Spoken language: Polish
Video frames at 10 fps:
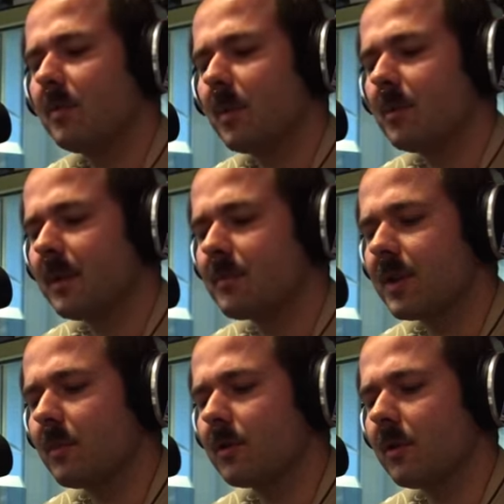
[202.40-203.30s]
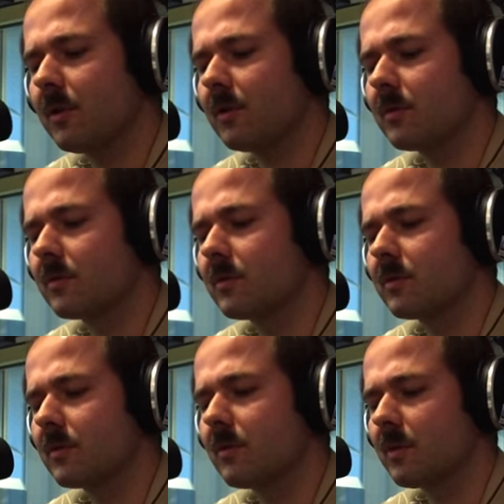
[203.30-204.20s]
y, pomyliłem się, bo to
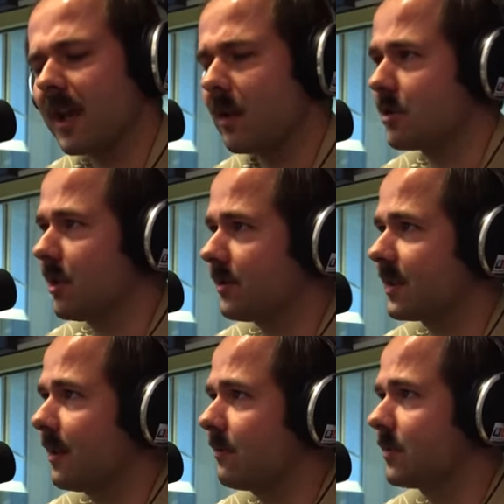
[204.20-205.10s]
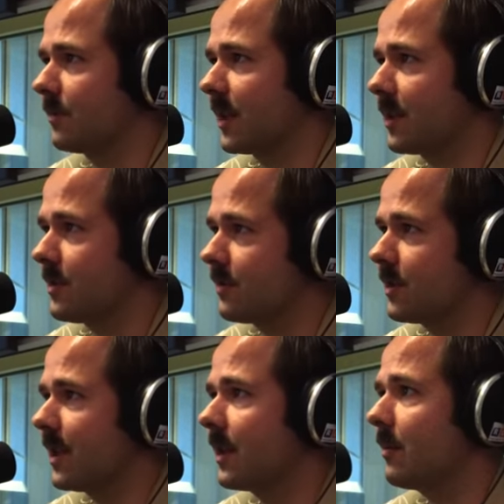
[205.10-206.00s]
z Górnego Śląska są takie
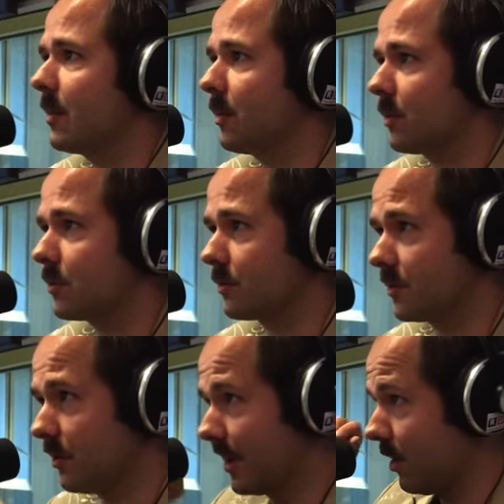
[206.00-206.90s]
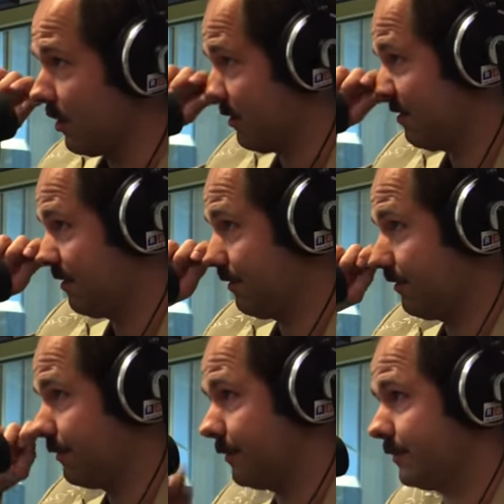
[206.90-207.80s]
dziewczyny, a ja mam po prostu z Dolnego.
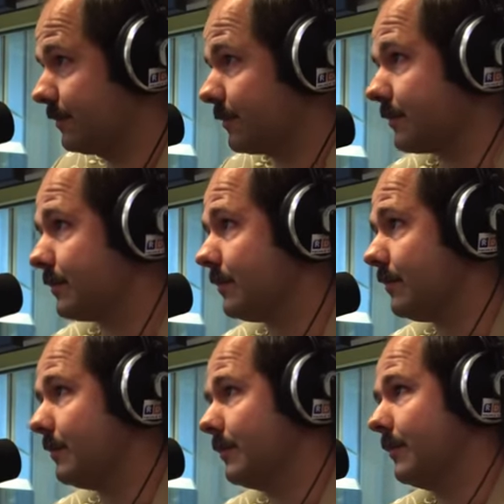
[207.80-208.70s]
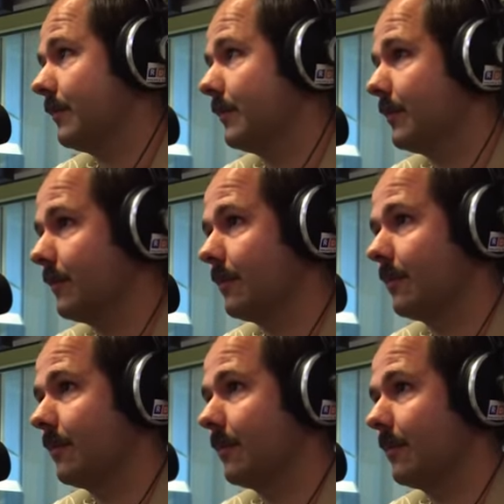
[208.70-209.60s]
Masz taką y, ciekawą
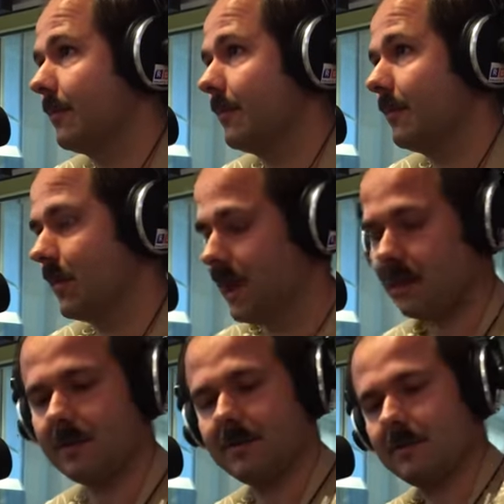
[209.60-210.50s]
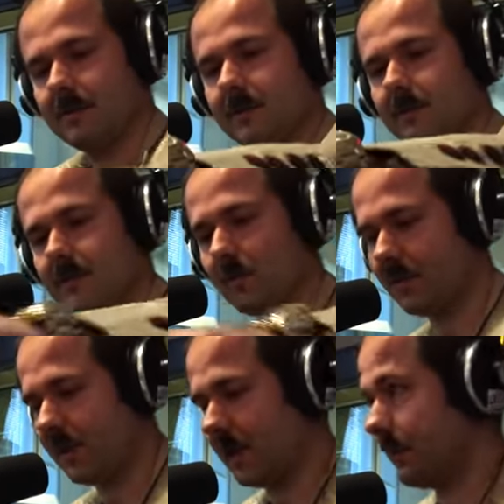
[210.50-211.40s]
marynarkę. Tak. Wzorki.
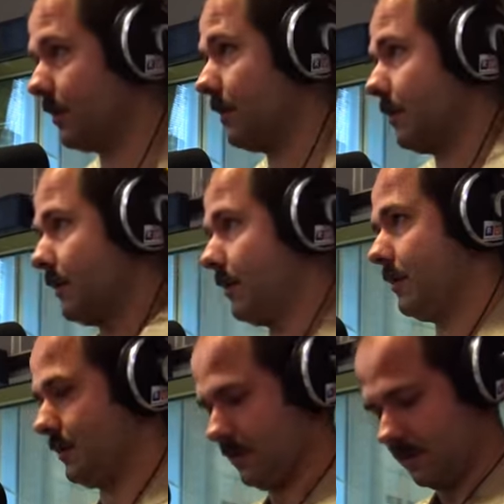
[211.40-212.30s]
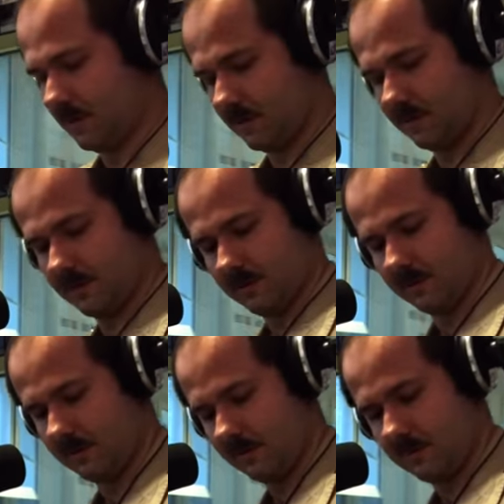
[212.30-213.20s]
Złota. złota, tak. No.
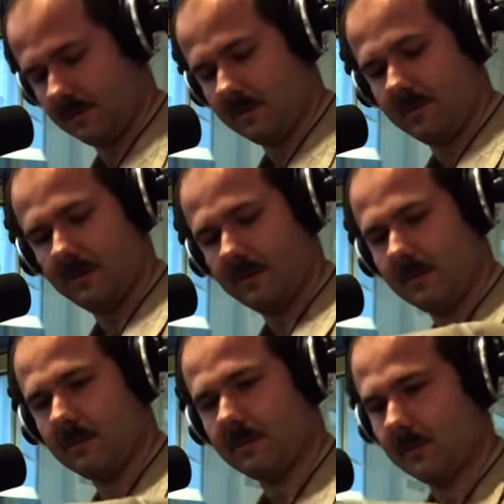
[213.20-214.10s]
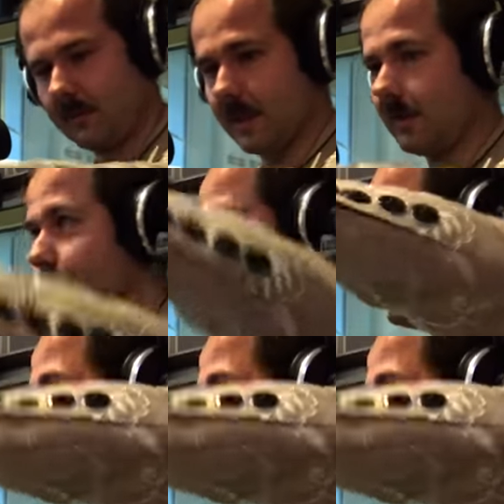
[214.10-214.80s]
Złoty łańcuch. No tak, czuć